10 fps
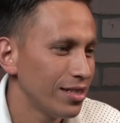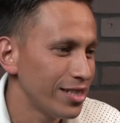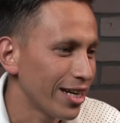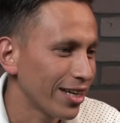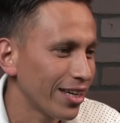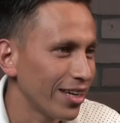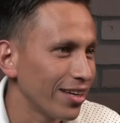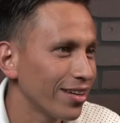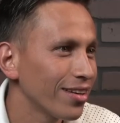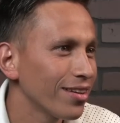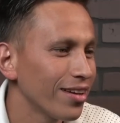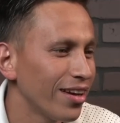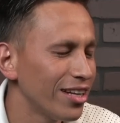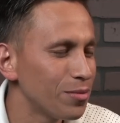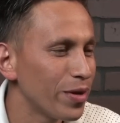ya que
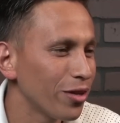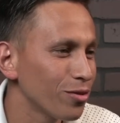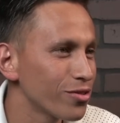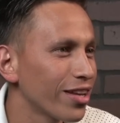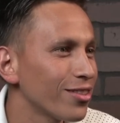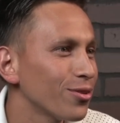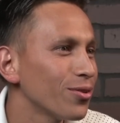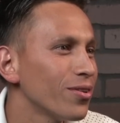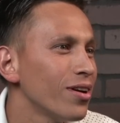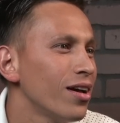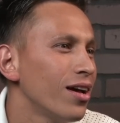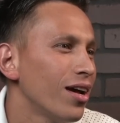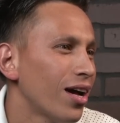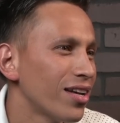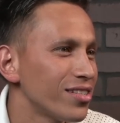el Espíritu Santo
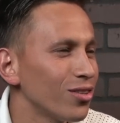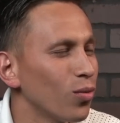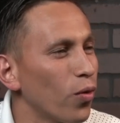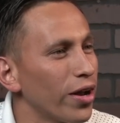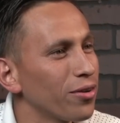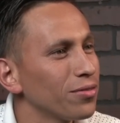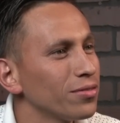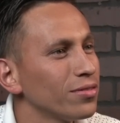ha sido bueno.